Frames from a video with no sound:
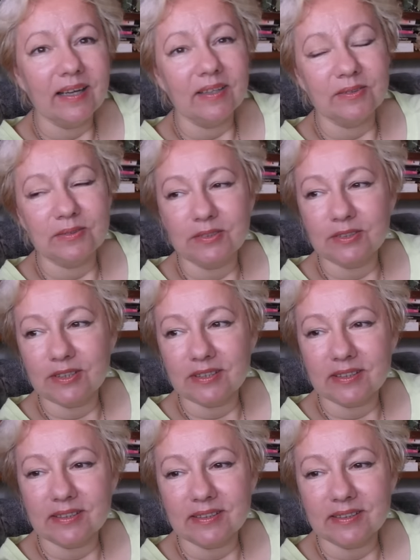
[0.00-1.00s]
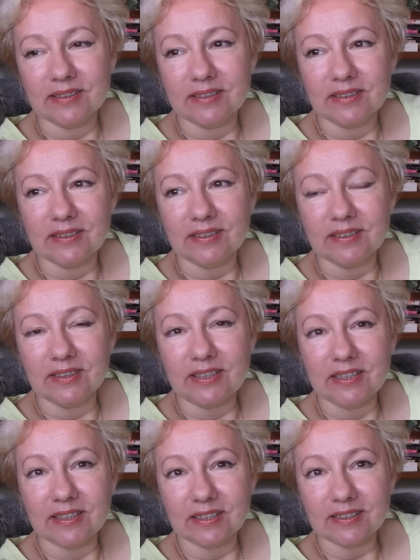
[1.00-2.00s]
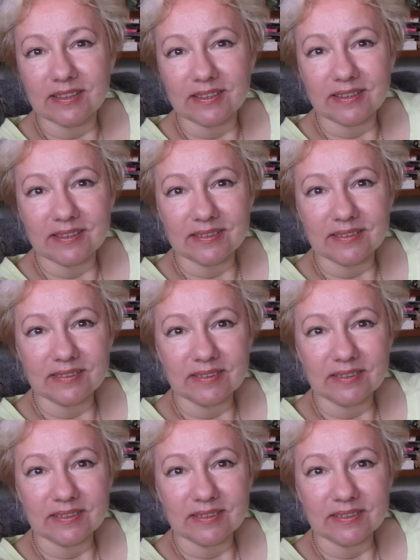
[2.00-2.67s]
Вот. Э, и когда